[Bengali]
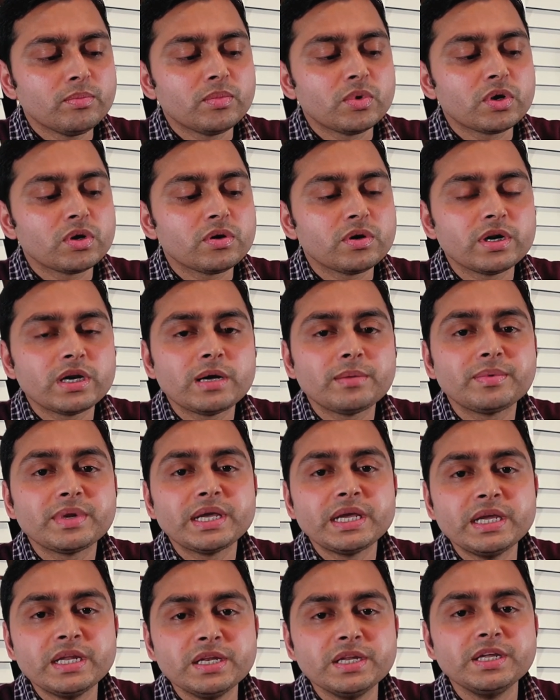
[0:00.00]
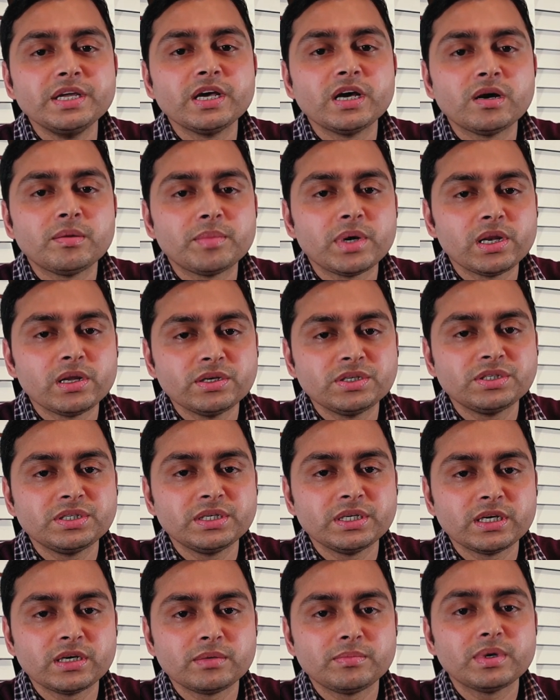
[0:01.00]
মনে করেন আপনার ইন্ডিয়া
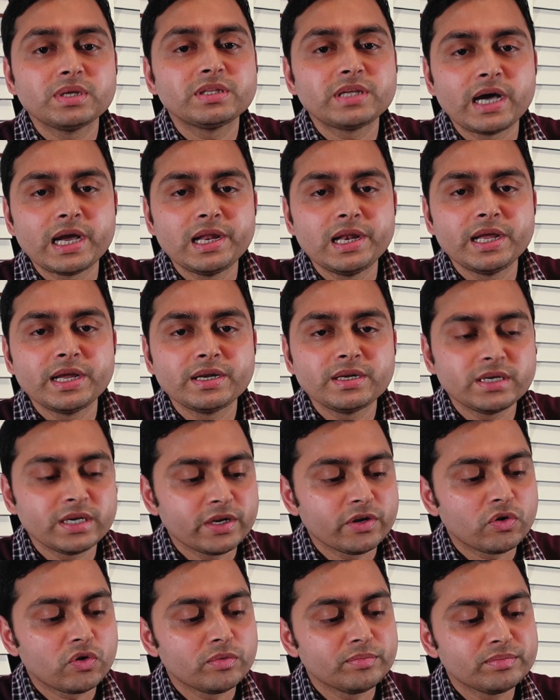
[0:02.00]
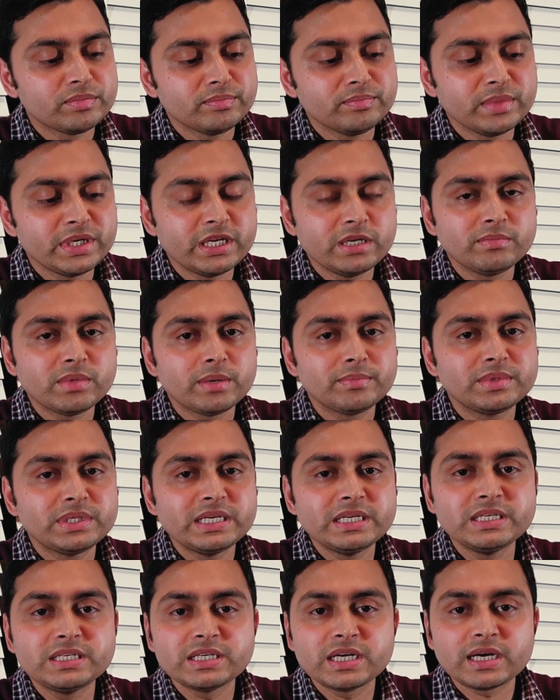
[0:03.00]
মালয়েশিয়া বা থাইল্যান্ড এরকম মিনিমাম
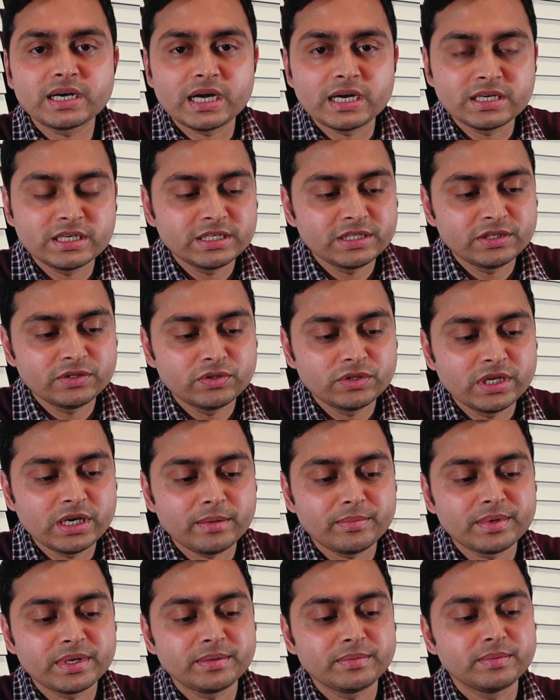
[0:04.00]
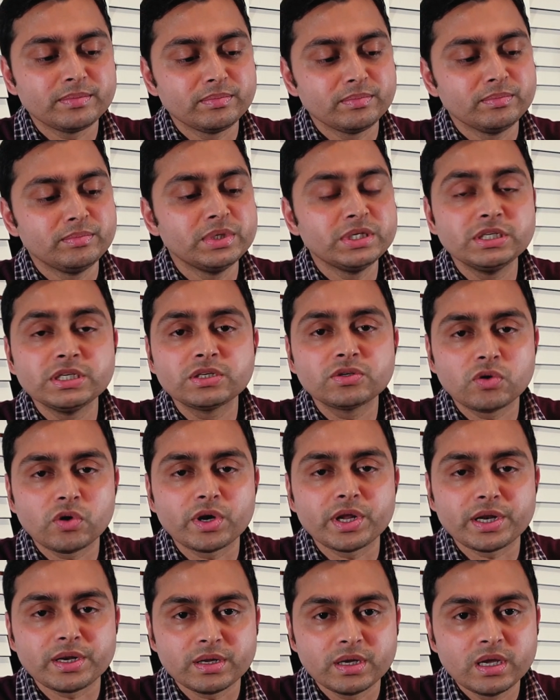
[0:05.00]
তিনটা কান্ট্রিতে যদি আপনি ভিজিট
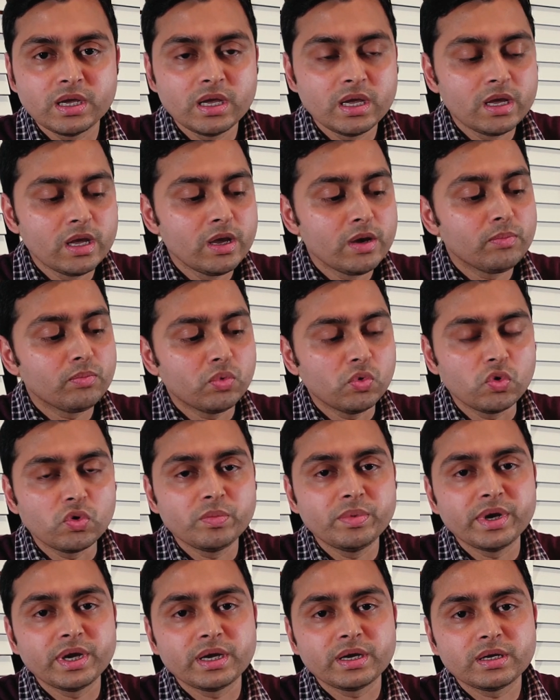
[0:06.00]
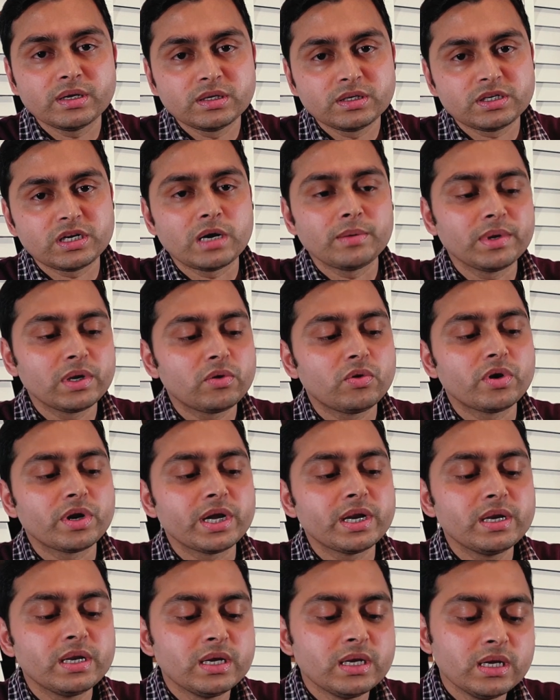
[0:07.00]
করেন পূর্বে ট্রাভেল
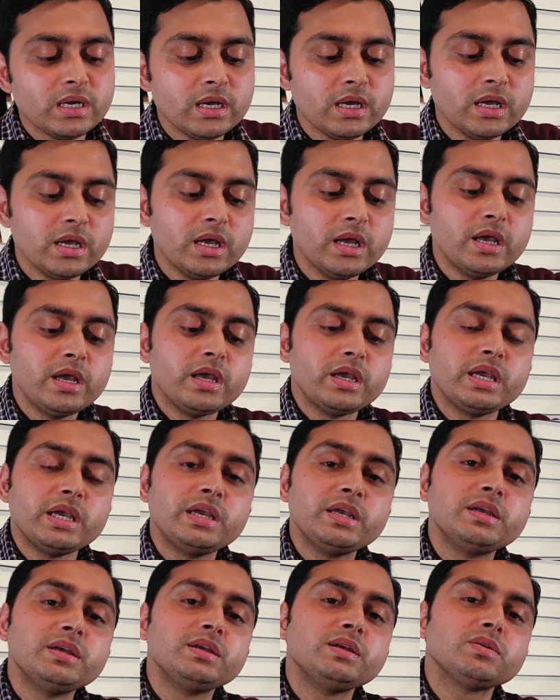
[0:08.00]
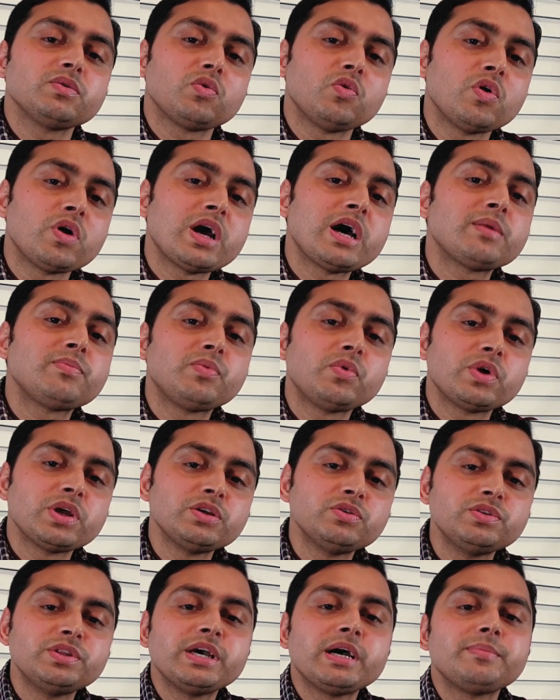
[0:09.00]
করেন এই করার পরে
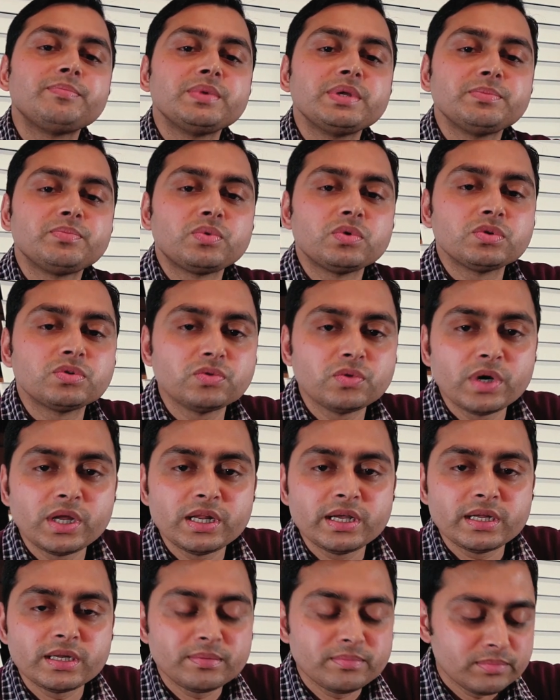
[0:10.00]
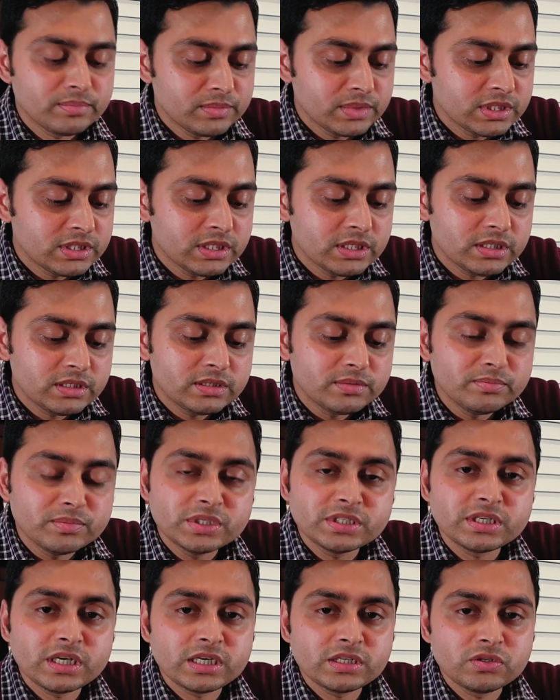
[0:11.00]
যদি আপনি পর্তুগালে ভিজিট
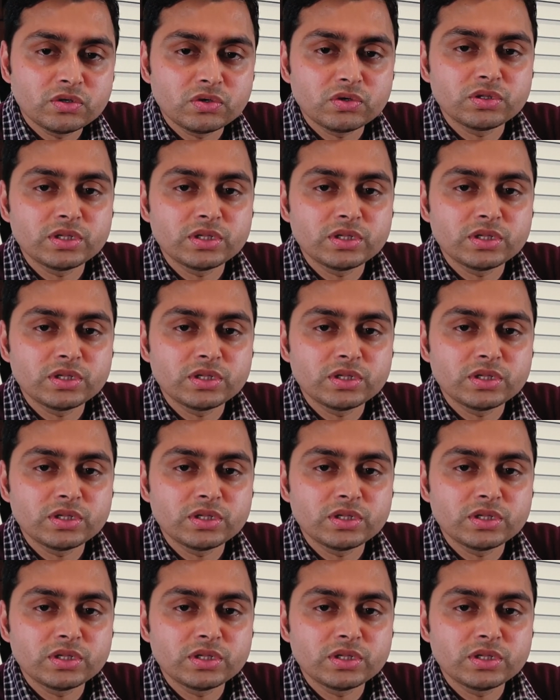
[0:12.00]
ভিসার জন্য